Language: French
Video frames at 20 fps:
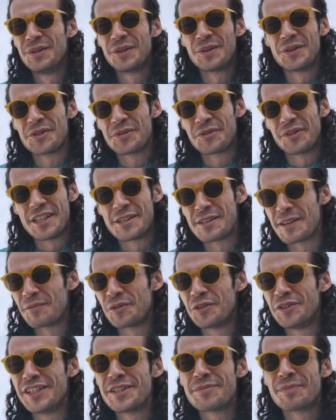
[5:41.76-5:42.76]
Heureux sont les
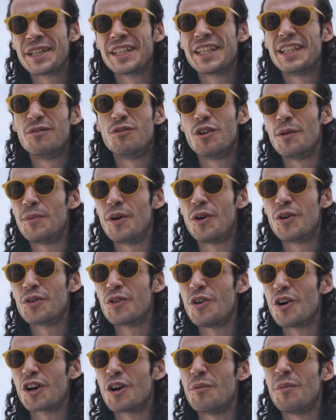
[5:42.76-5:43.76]
simples d'esprit qui ne voient pas
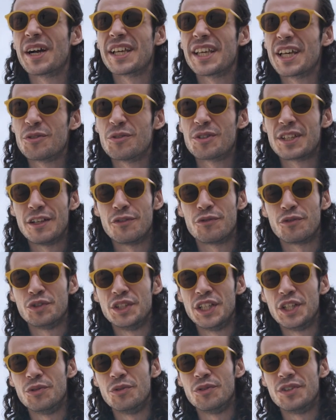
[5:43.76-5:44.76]
encore comme rien de ce qu'ils font
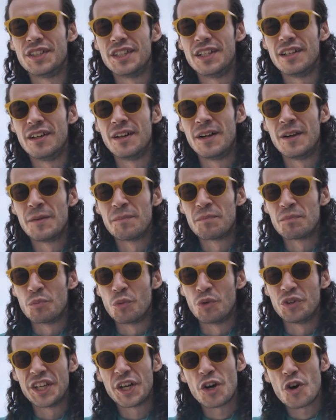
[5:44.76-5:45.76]
n'est utile.
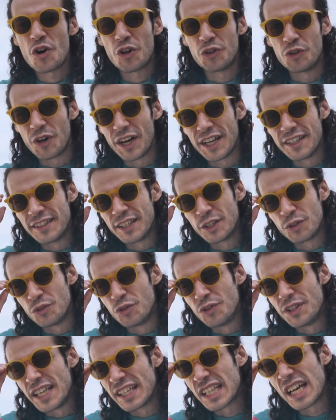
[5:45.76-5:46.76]
Mon erreur n'aura été que
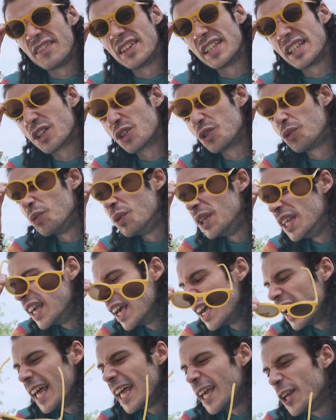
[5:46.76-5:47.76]
de naître avec un QI
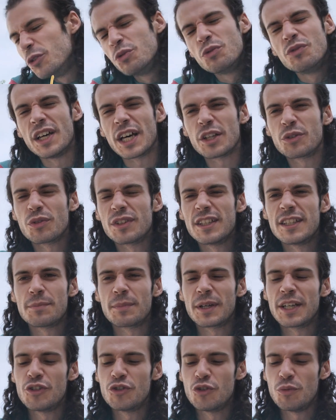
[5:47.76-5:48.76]
et une ouverture
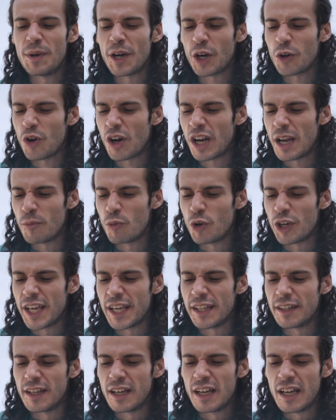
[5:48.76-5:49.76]
d'esprit supérieure à la
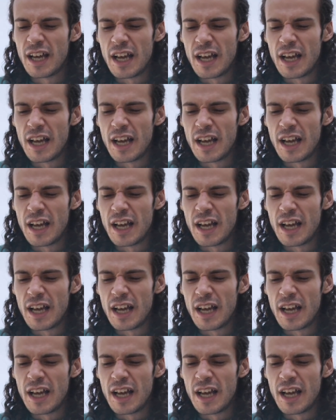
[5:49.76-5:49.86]
moyenne.